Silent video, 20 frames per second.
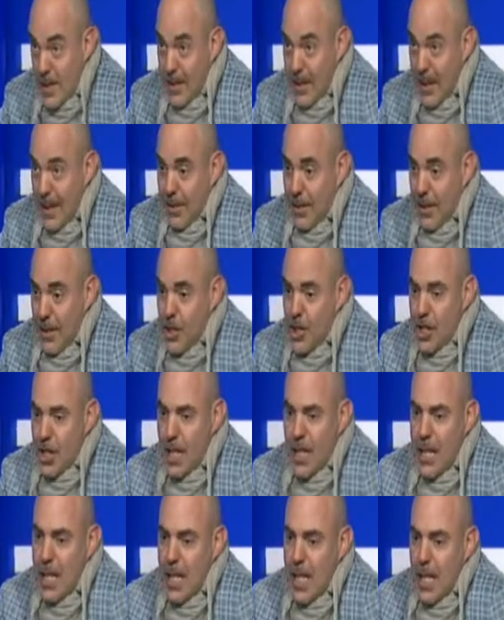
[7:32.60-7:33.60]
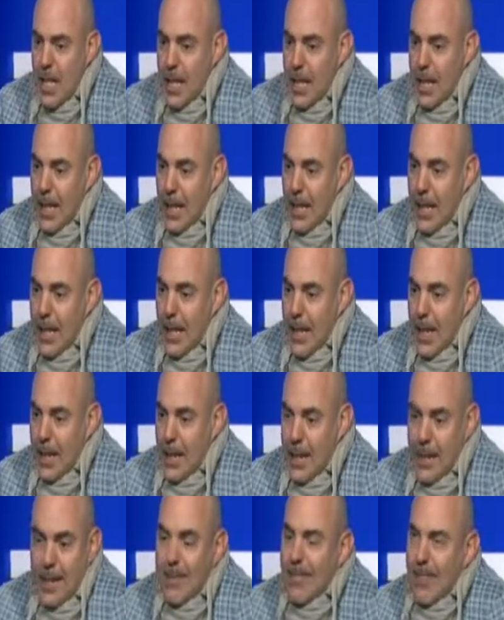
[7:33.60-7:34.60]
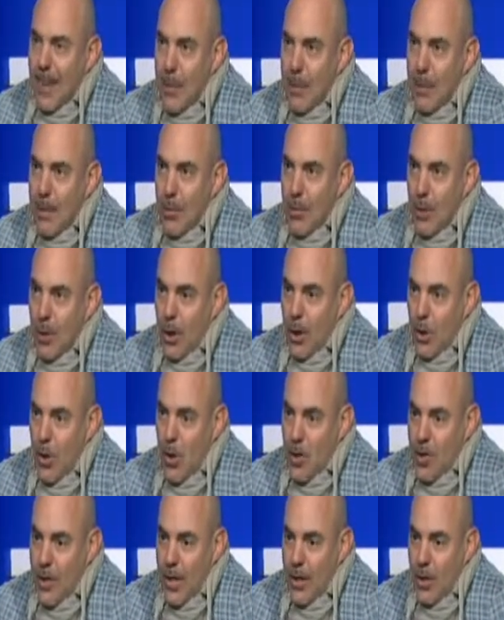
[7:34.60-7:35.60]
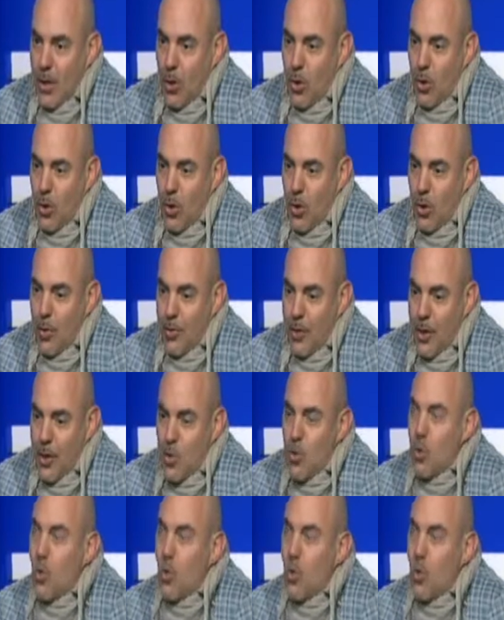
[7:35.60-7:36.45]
Chiara Francini. Eh, di entrambe devo dire una cosa, io feci un